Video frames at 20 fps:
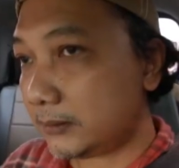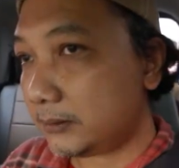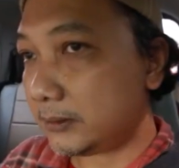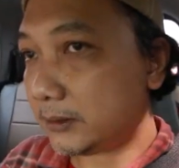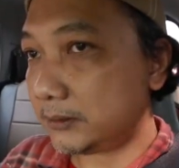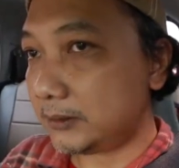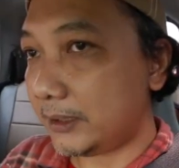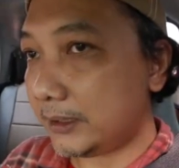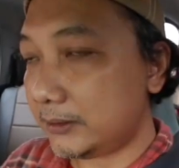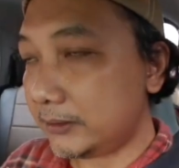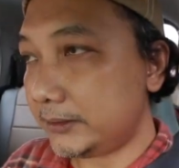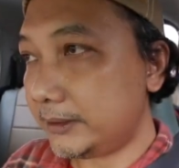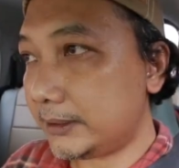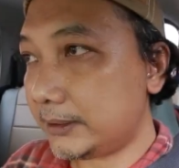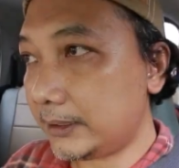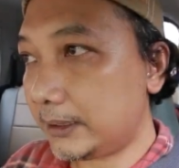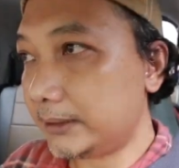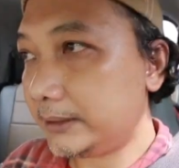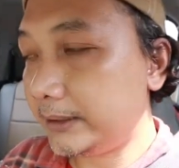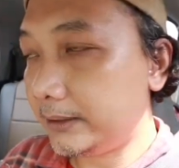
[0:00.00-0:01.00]
Cocok atau
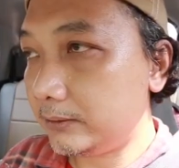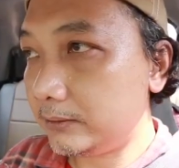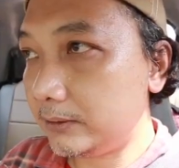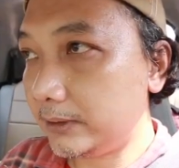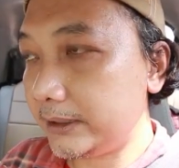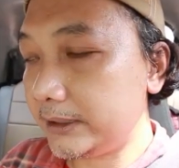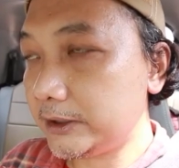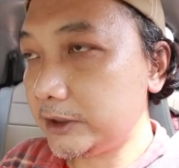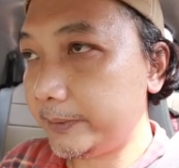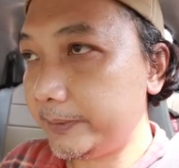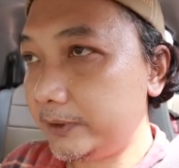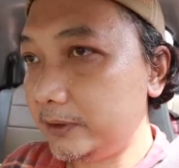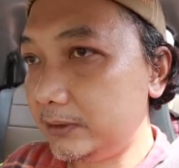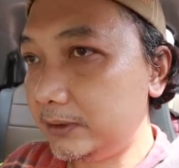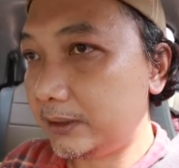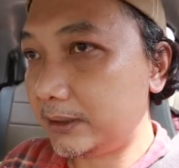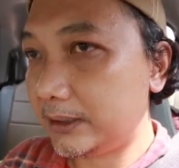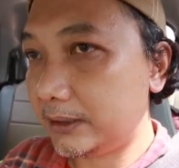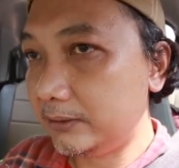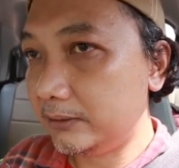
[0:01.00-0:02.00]
tidaknya untuk ngejob itu
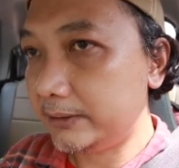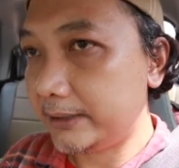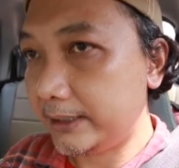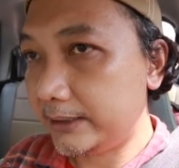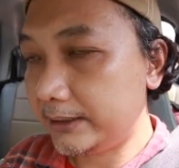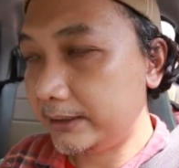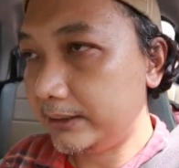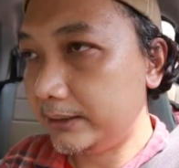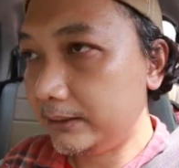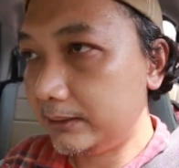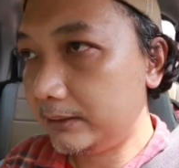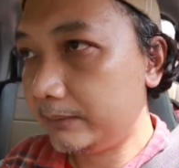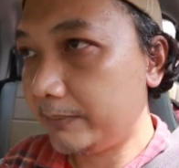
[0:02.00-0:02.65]
tergantung dari